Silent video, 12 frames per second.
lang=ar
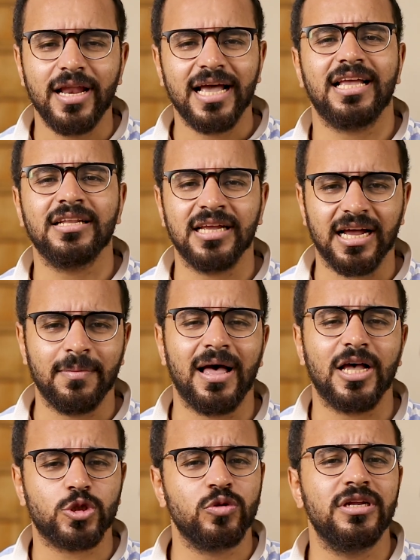ولكن يا
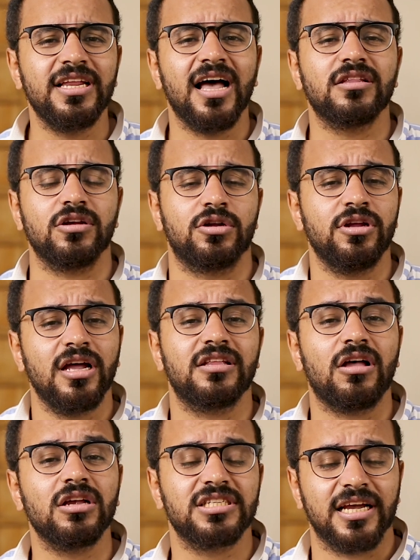جماعه سوني ليها تقنيات
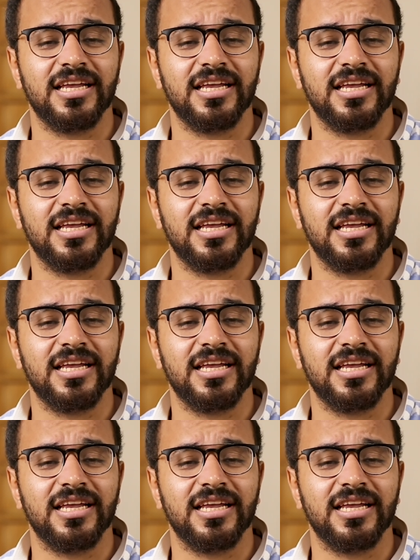خاصه